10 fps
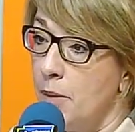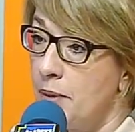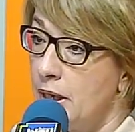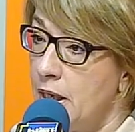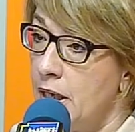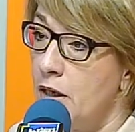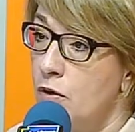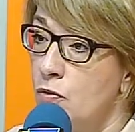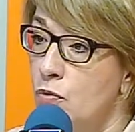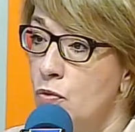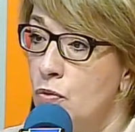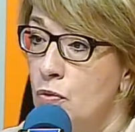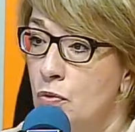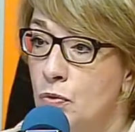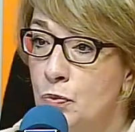Après
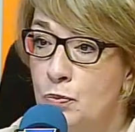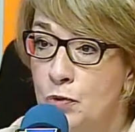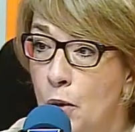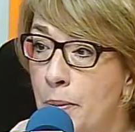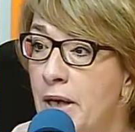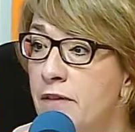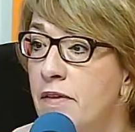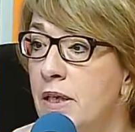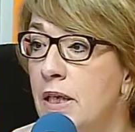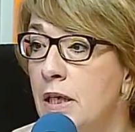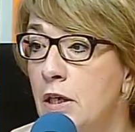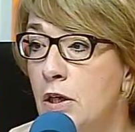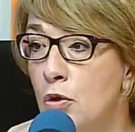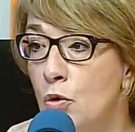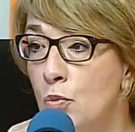de
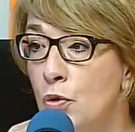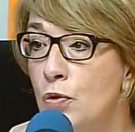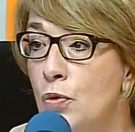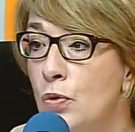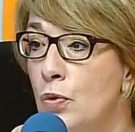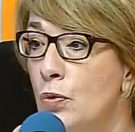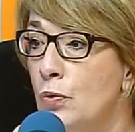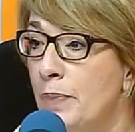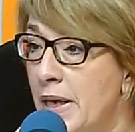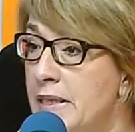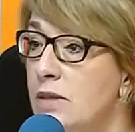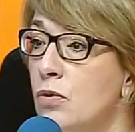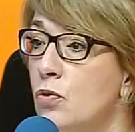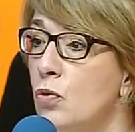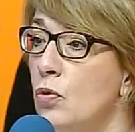d'emprunter le mot de passe
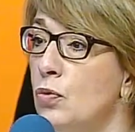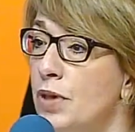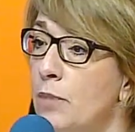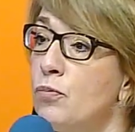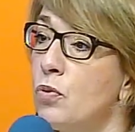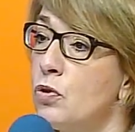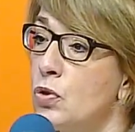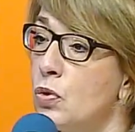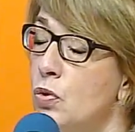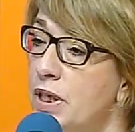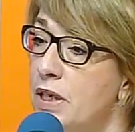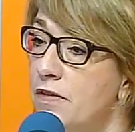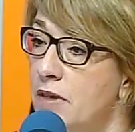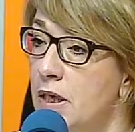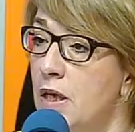que l'on a pour se
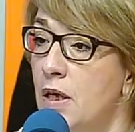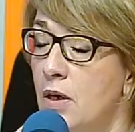connecter